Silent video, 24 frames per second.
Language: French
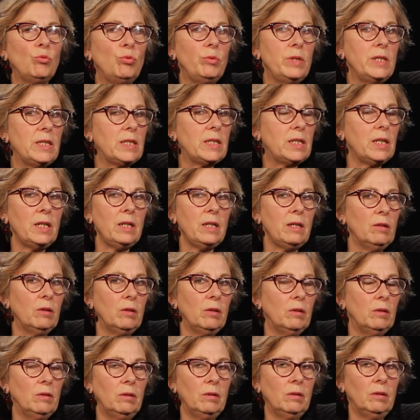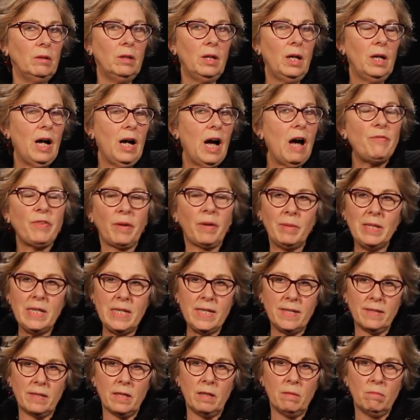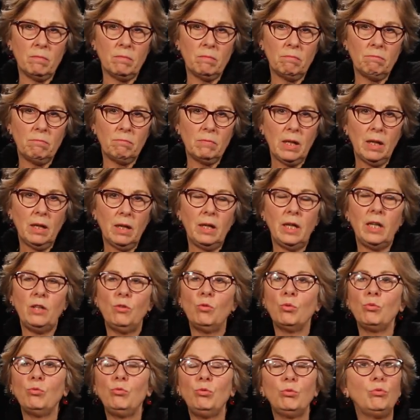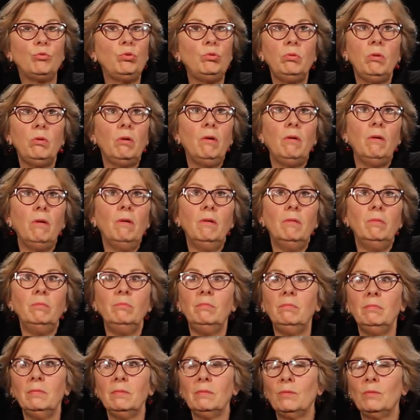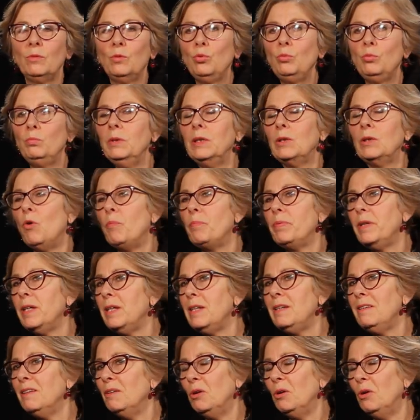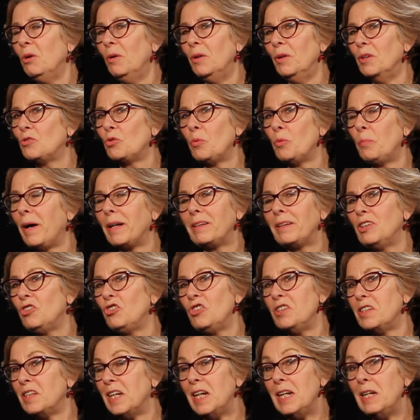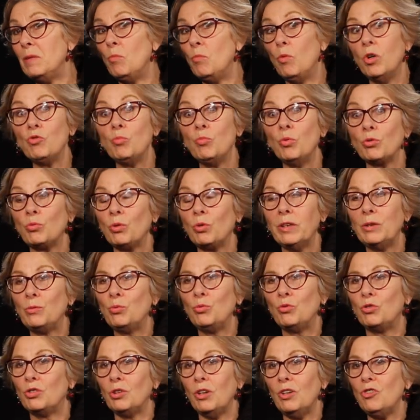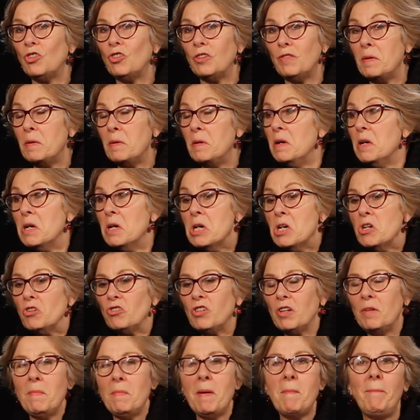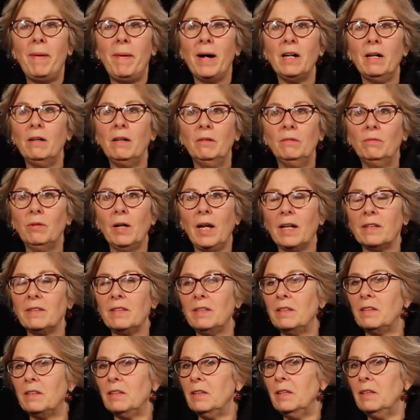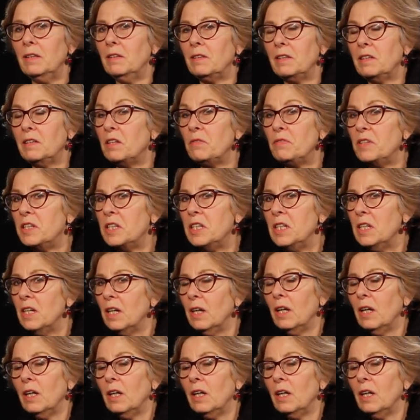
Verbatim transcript: du lycée euh, a fermé le lycée. Et donc, du coup, euh, toutes mes copines sont parties chez elles et moi, je me retrouvais toute seule. J'avais, j'avais même pas. voilà, c'était, fini.